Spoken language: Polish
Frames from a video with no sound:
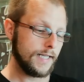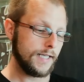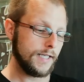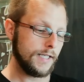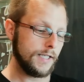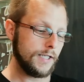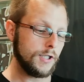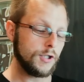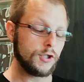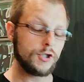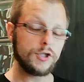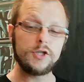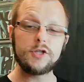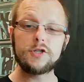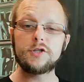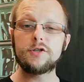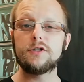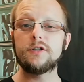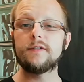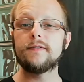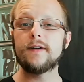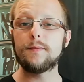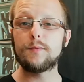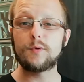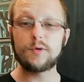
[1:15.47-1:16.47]
i
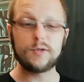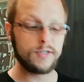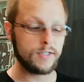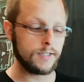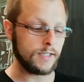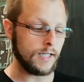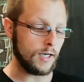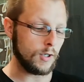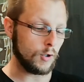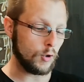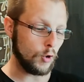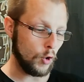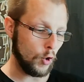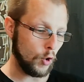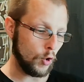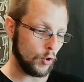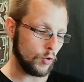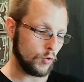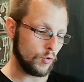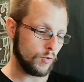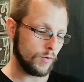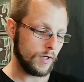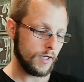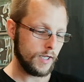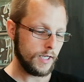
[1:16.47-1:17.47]
6,2%
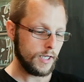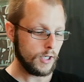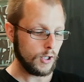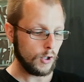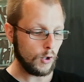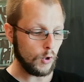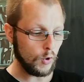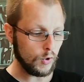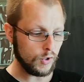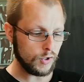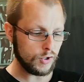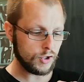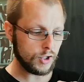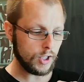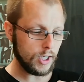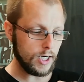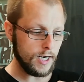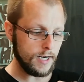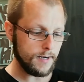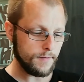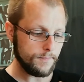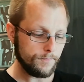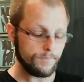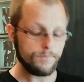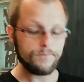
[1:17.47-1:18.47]
alkoholu.
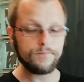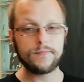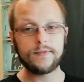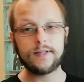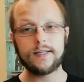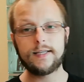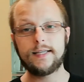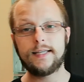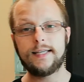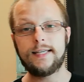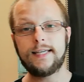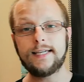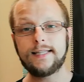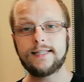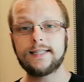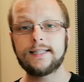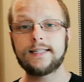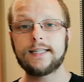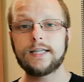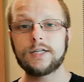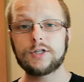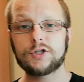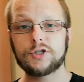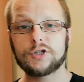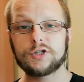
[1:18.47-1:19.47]
Goryczka 1
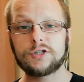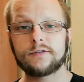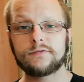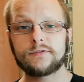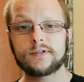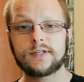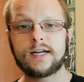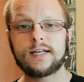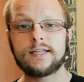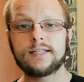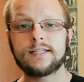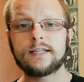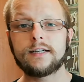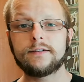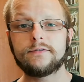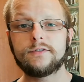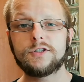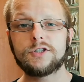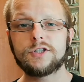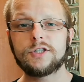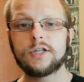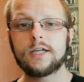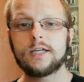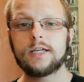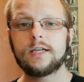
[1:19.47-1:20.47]
na 6 w skali
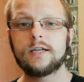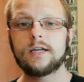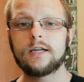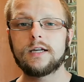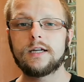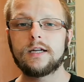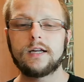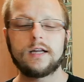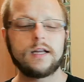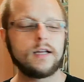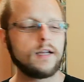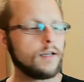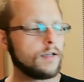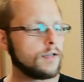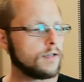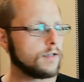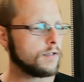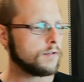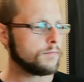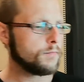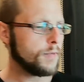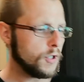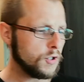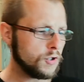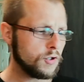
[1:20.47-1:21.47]
graficznej.
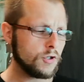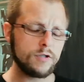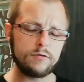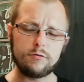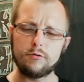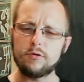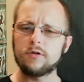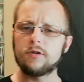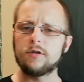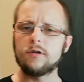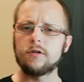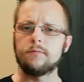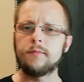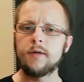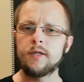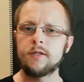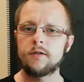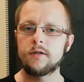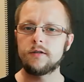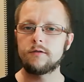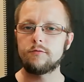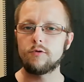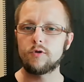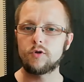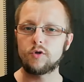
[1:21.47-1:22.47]
Będzie słodko, będzie
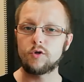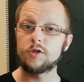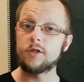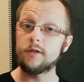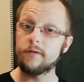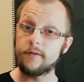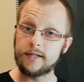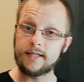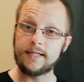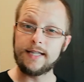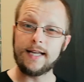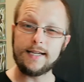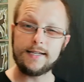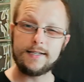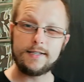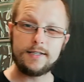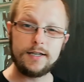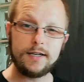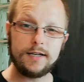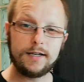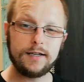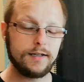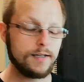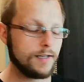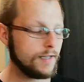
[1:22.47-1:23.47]
słodko.
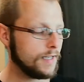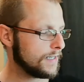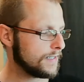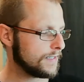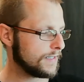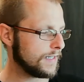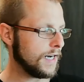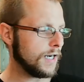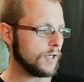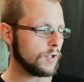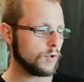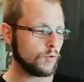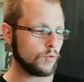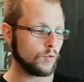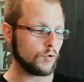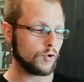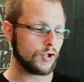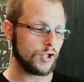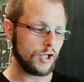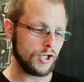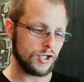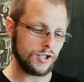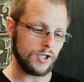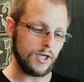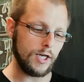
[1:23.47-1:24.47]
19 ekstraktu,
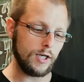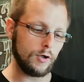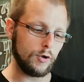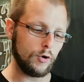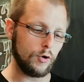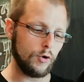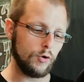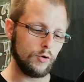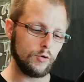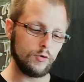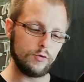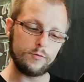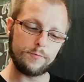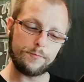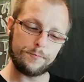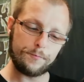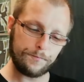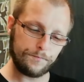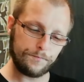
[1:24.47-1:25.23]
6 alkoholu.